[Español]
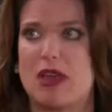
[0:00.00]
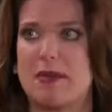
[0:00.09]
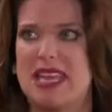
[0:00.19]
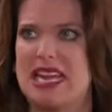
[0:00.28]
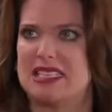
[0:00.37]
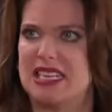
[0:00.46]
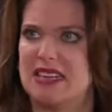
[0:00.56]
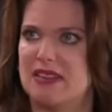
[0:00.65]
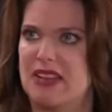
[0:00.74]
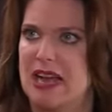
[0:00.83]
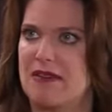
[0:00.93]
lo que Miguel
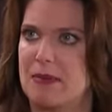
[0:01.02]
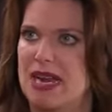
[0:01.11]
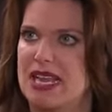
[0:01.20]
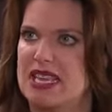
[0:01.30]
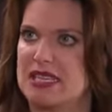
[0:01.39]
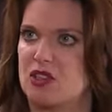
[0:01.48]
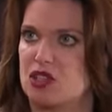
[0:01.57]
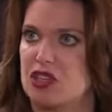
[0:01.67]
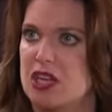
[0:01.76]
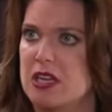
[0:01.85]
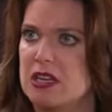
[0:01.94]
significaba para ellas,
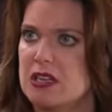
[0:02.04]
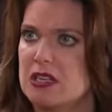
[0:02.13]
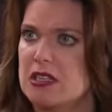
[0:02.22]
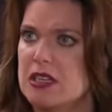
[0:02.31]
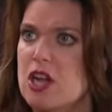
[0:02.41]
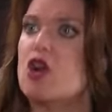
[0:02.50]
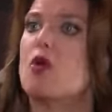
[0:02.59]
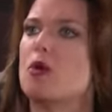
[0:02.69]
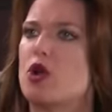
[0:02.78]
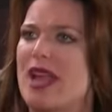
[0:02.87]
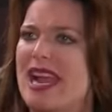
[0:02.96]
Sos.
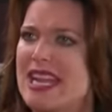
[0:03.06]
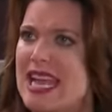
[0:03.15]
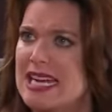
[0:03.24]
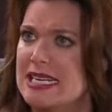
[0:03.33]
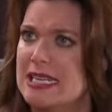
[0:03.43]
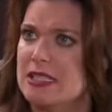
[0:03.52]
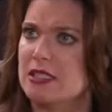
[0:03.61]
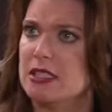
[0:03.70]
Cómo lo querían,